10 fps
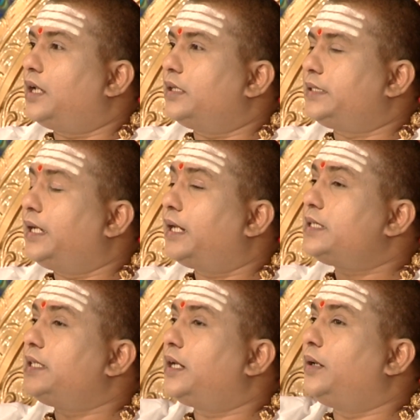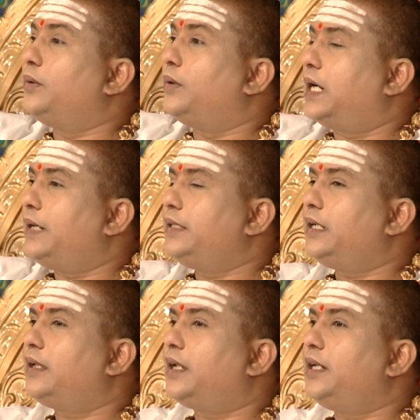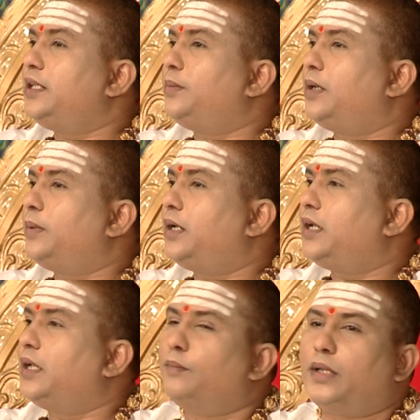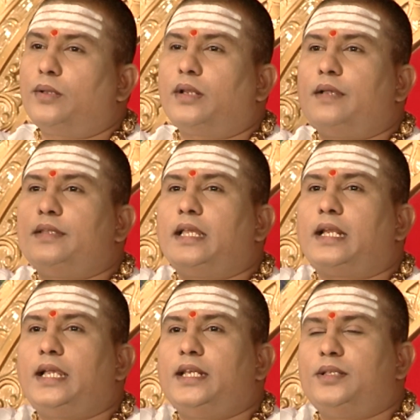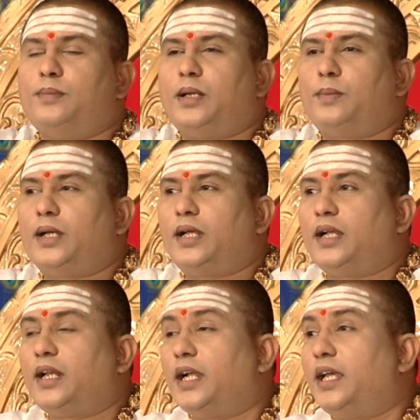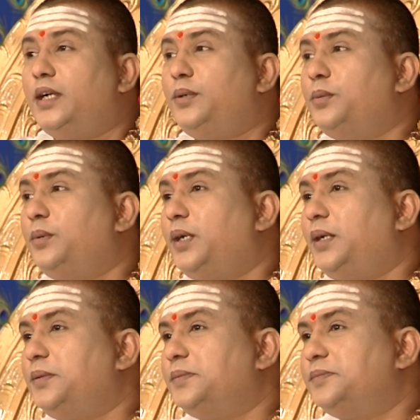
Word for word: శంకరాచార్యులు ఆ విధంగా రాయలేదు బాబా మరొకరు ఆ విధంగా రాయలేదు బాబా అని అంటూ ఉన్నాడు